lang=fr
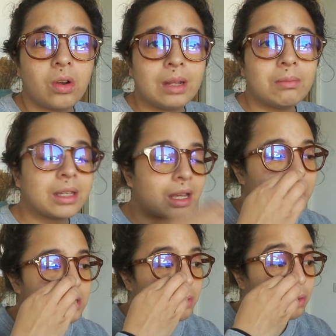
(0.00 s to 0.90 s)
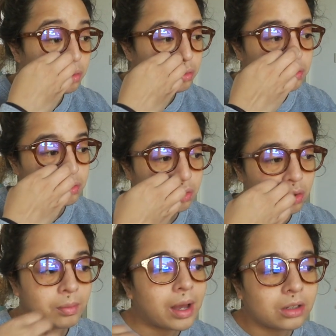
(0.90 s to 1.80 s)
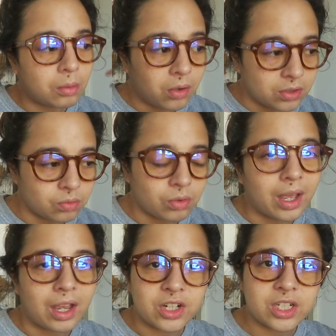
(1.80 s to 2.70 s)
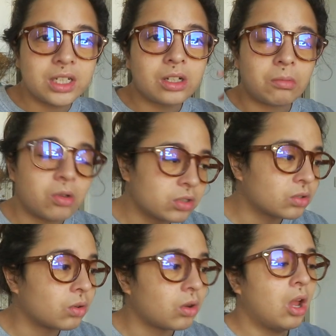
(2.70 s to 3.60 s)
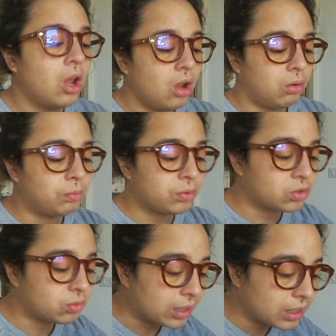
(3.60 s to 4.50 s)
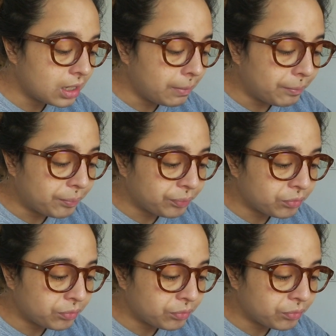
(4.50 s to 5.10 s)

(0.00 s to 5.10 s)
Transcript: les mécanismes autour du trauma, comment est-ce qu'on réagit, comment est-ce qu'on peut se soigner.